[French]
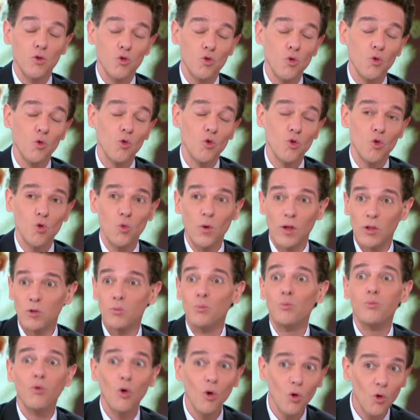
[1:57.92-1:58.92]
Je, souhaite
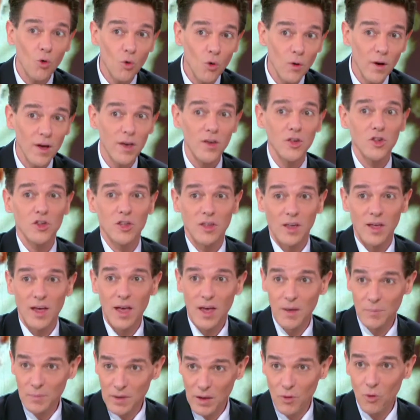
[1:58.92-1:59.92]
bon courage
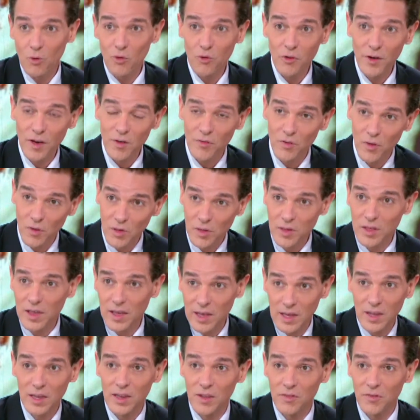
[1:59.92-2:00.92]
à mes confrères français
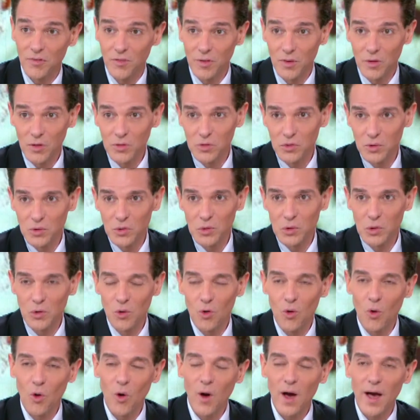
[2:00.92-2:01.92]
qui défendent
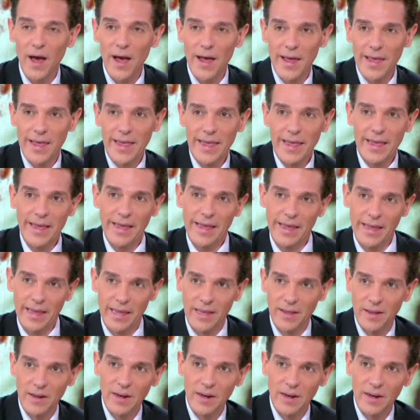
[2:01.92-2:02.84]
Laura et,